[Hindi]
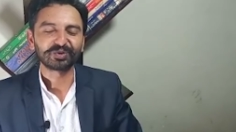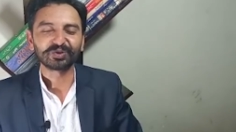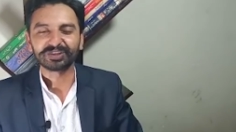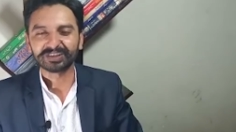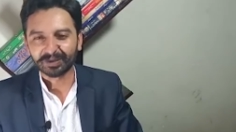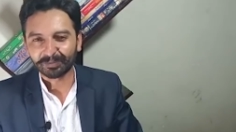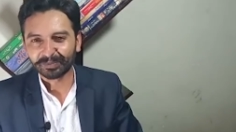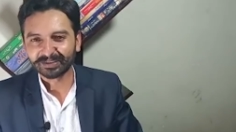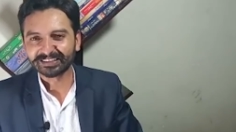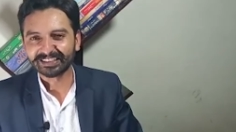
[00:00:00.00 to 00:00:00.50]
तो
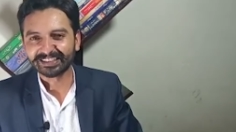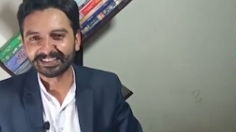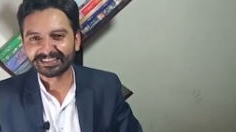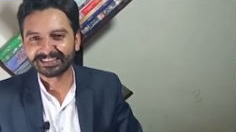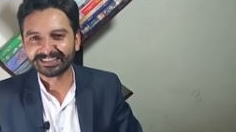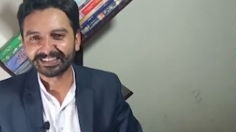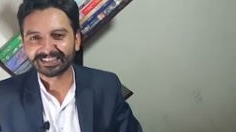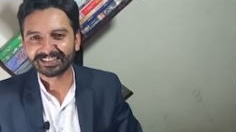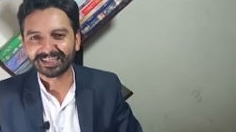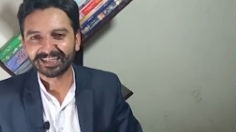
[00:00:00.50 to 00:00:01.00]
समझ
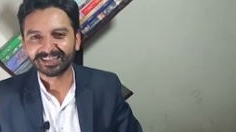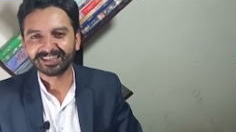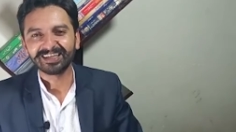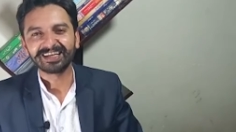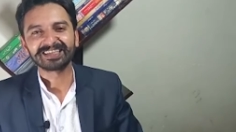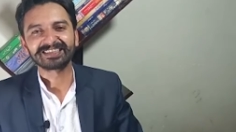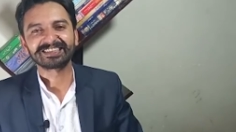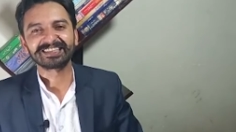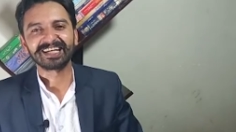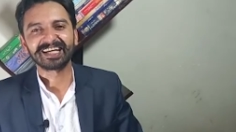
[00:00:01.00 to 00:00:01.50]
लीजिएगा
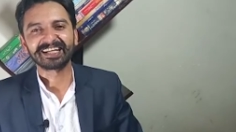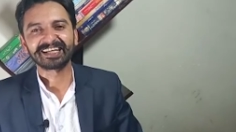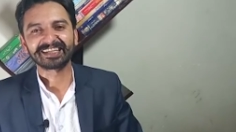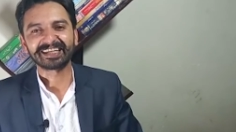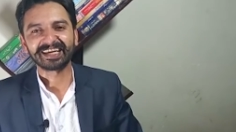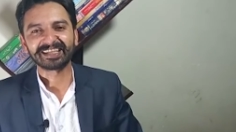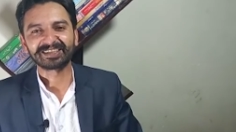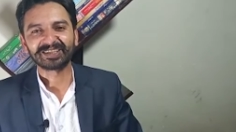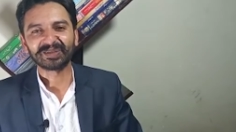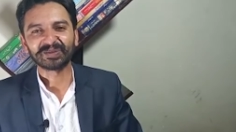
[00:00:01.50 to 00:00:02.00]
सियाने
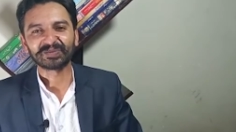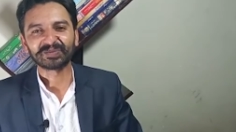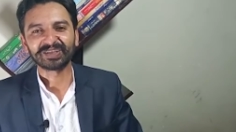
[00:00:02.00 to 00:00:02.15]
कहते